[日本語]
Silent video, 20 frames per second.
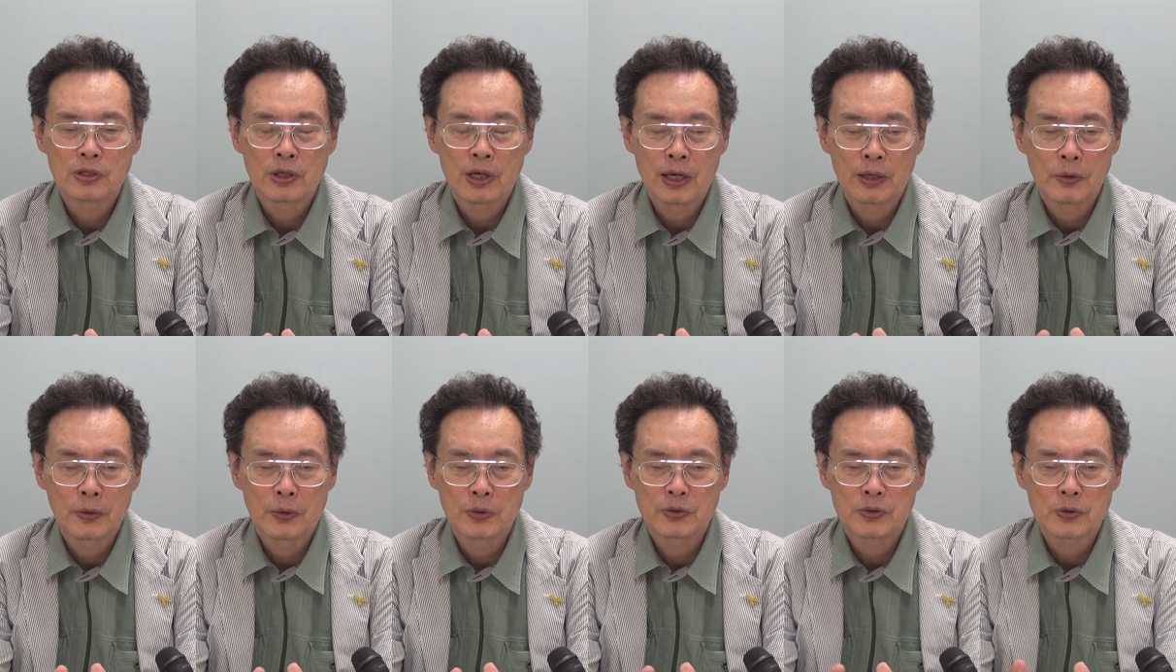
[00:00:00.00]
あ
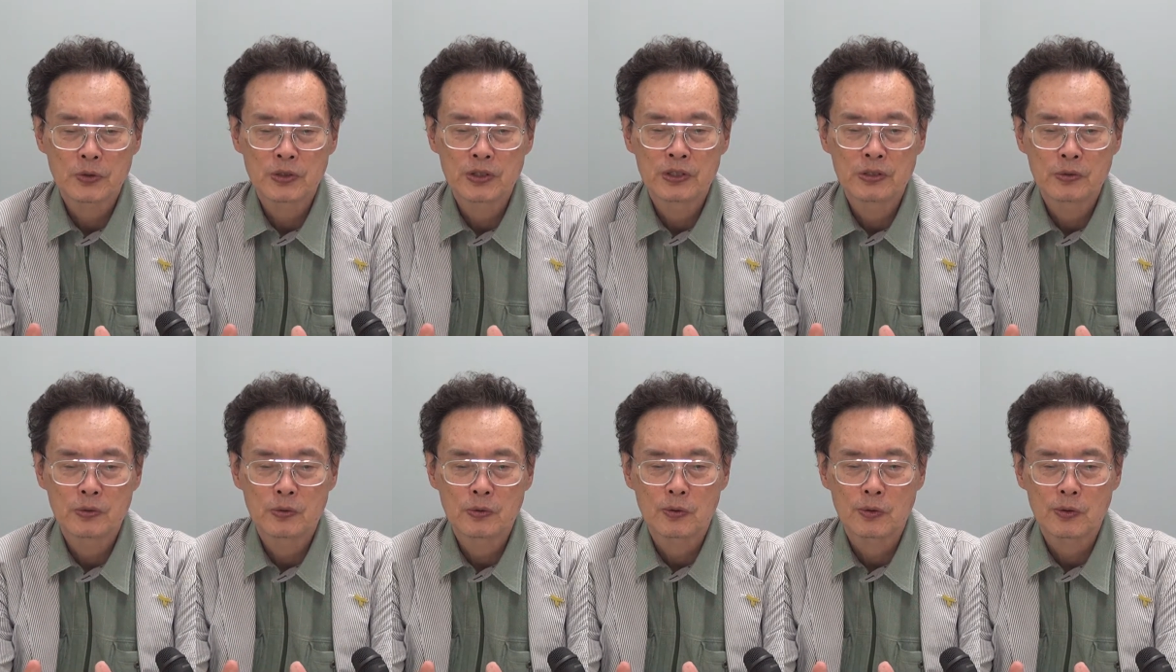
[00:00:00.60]
の側
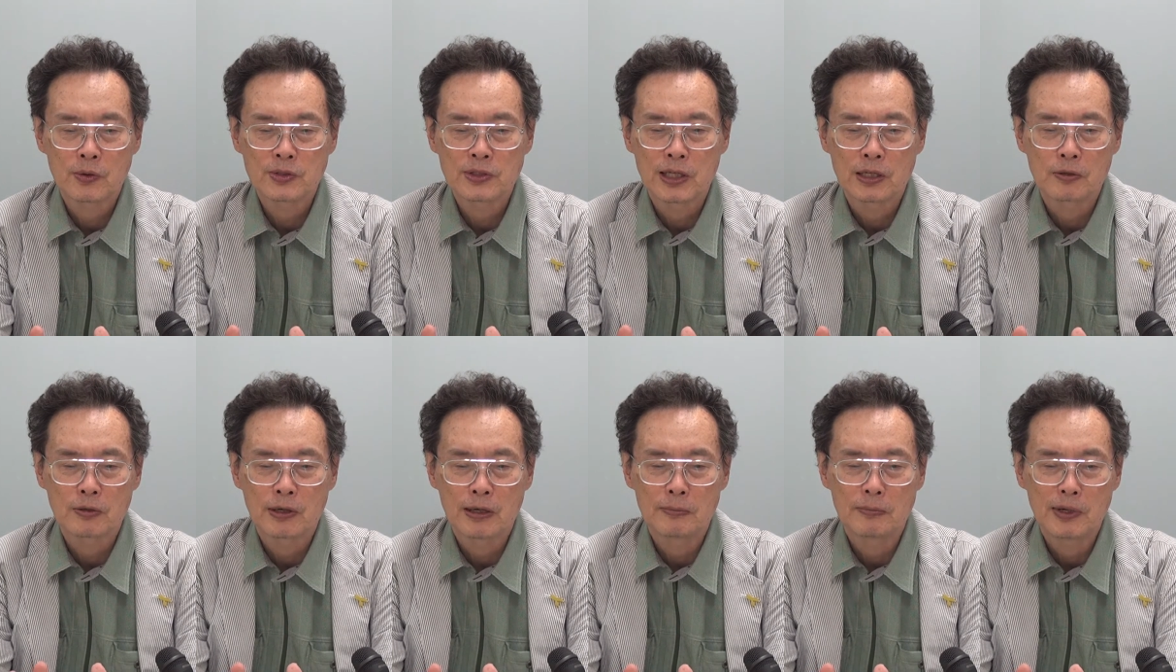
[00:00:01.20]
近を殺した
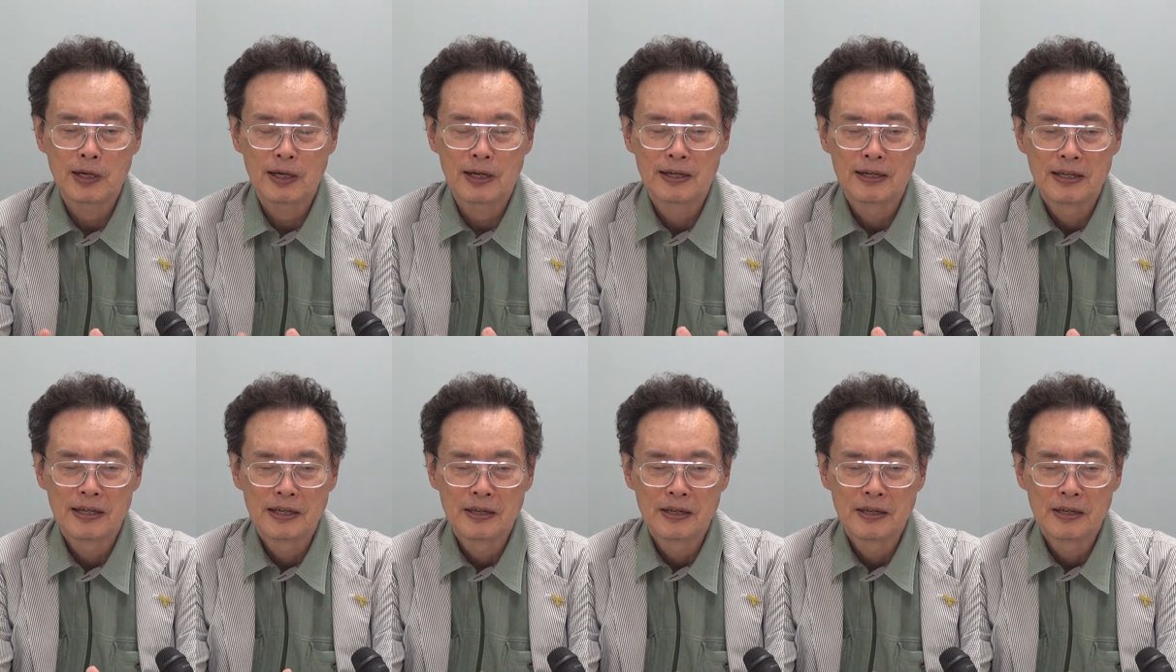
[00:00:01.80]
とか、まあ、